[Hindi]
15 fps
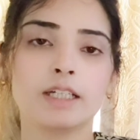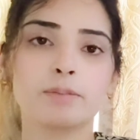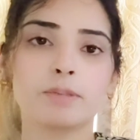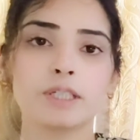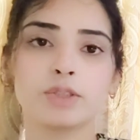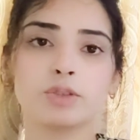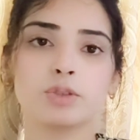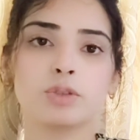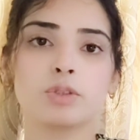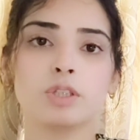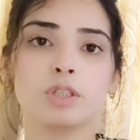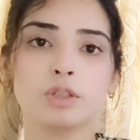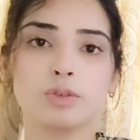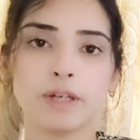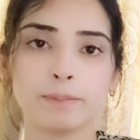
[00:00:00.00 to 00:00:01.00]
कपड़े जो
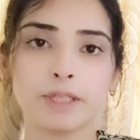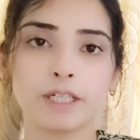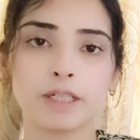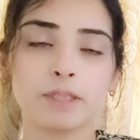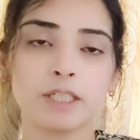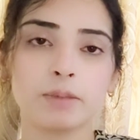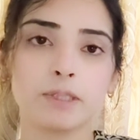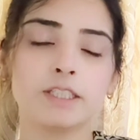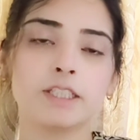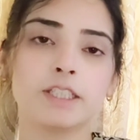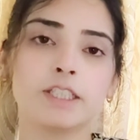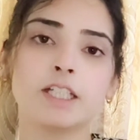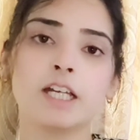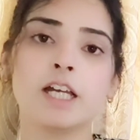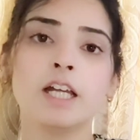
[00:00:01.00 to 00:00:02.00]
नवम्बर के महीने पहने
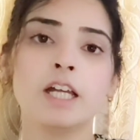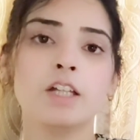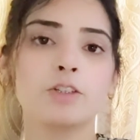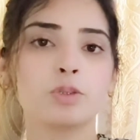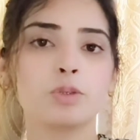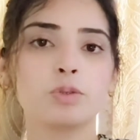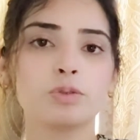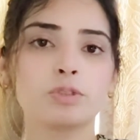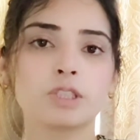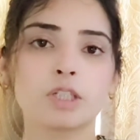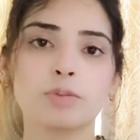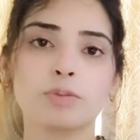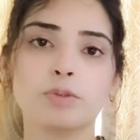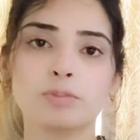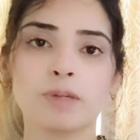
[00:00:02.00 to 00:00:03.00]
जाते हैं तो उसके
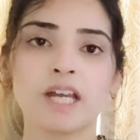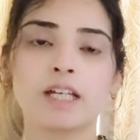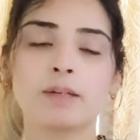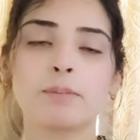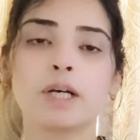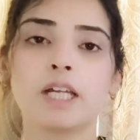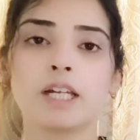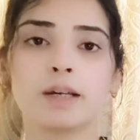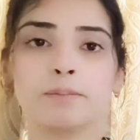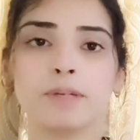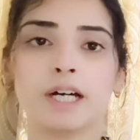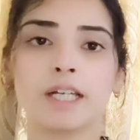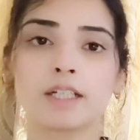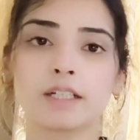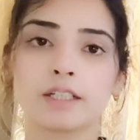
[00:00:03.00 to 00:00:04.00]
उस बैग के बाहर आप
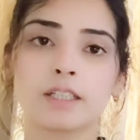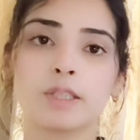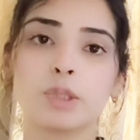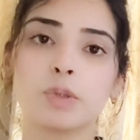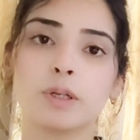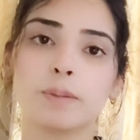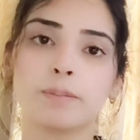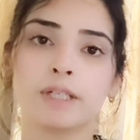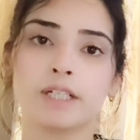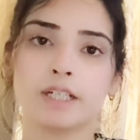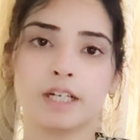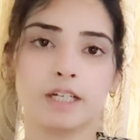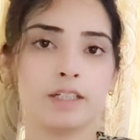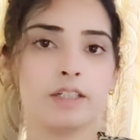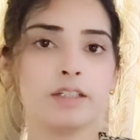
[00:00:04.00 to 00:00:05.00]
मार्क करते हैं नवम्बर
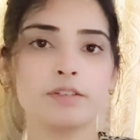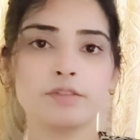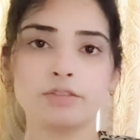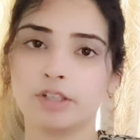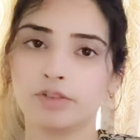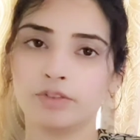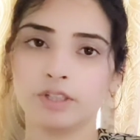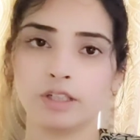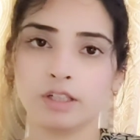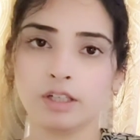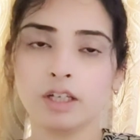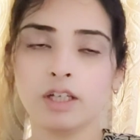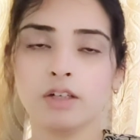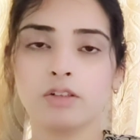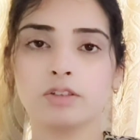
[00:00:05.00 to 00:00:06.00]
एंड फरवरी
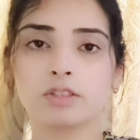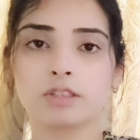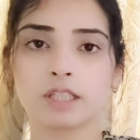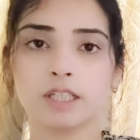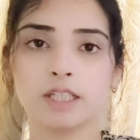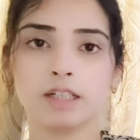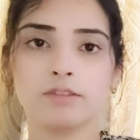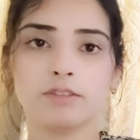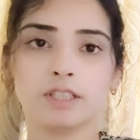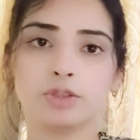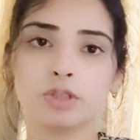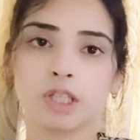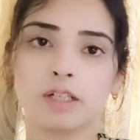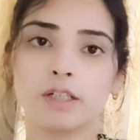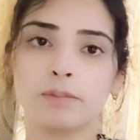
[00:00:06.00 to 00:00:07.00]
उसके अलावा जो
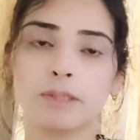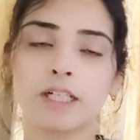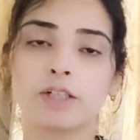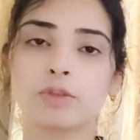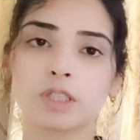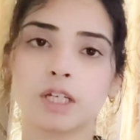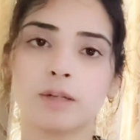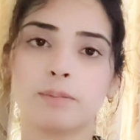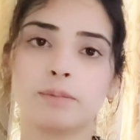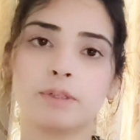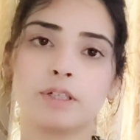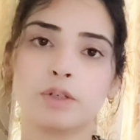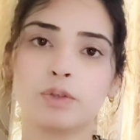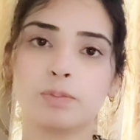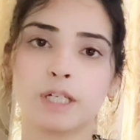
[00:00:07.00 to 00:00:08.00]
थर्ड बैग है उसके आप
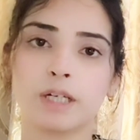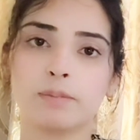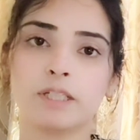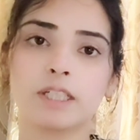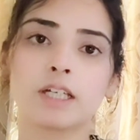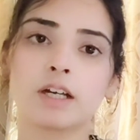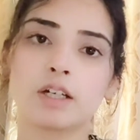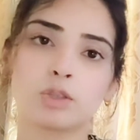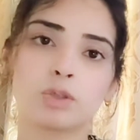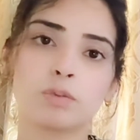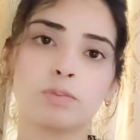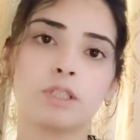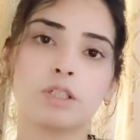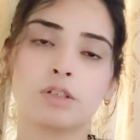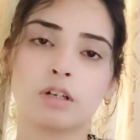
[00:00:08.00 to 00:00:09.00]
ऊपर आप लिखते हैं
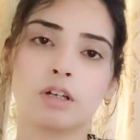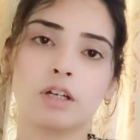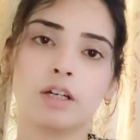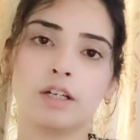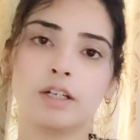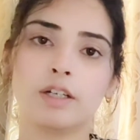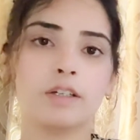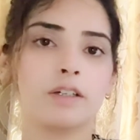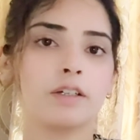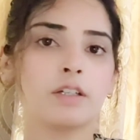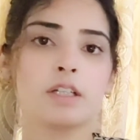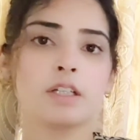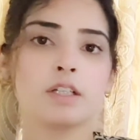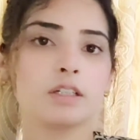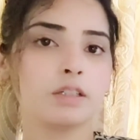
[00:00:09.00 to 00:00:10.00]
अक्टूबर एंड
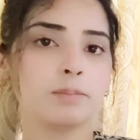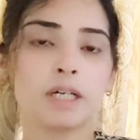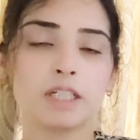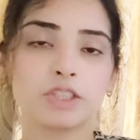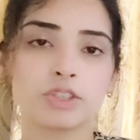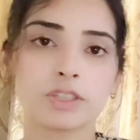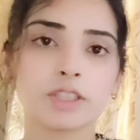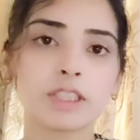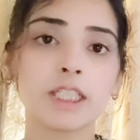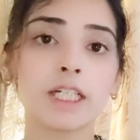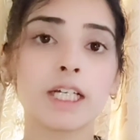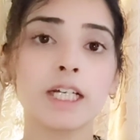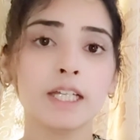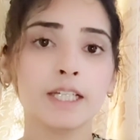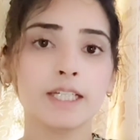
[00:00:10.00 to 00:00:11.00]
uh, मार्च ठीक है
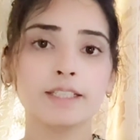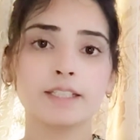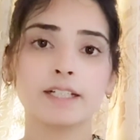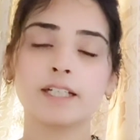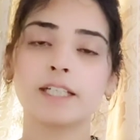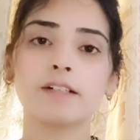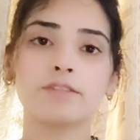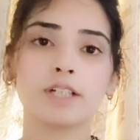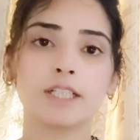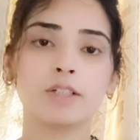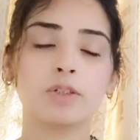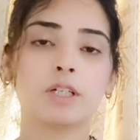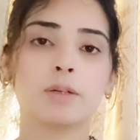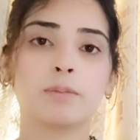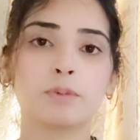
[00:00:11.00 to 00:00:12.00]
इस तरह क्या फ़ायदा
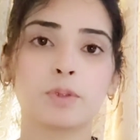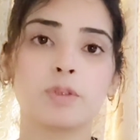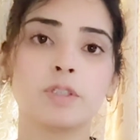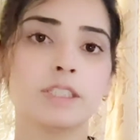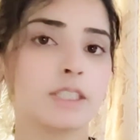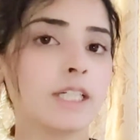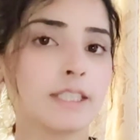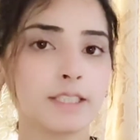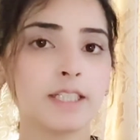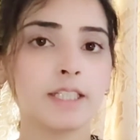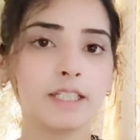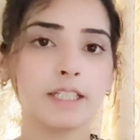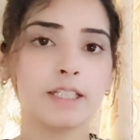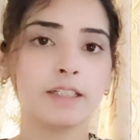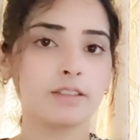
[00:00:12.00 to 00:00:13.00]
होगा आपको जैसे
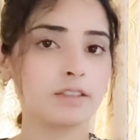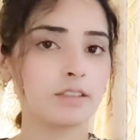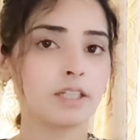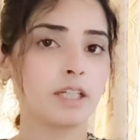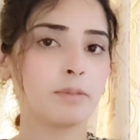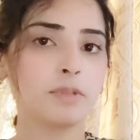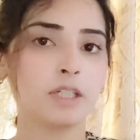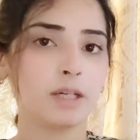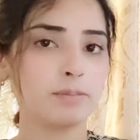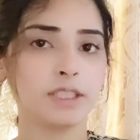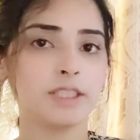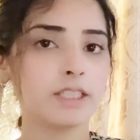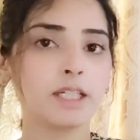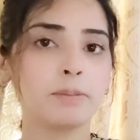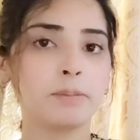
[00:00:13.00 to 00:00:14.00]
ही uh, गर्मी अब
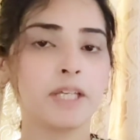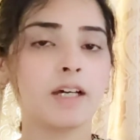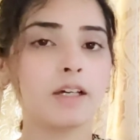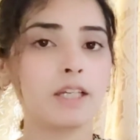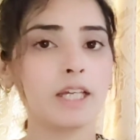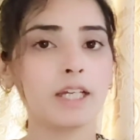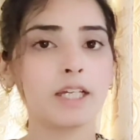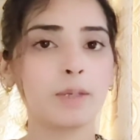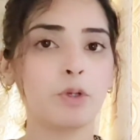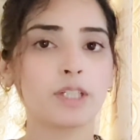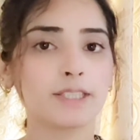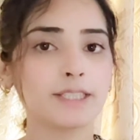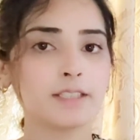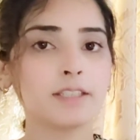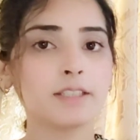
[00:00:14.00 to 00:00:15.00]
जैसे गर्मियां आ रही हैं गर्मियों का
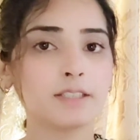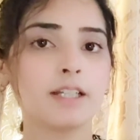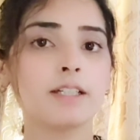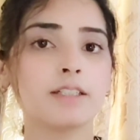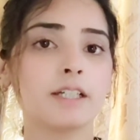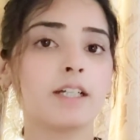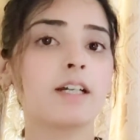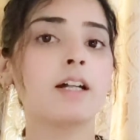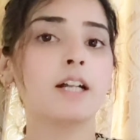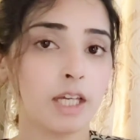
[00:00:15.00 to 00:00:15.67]
सीजन चला जाएगा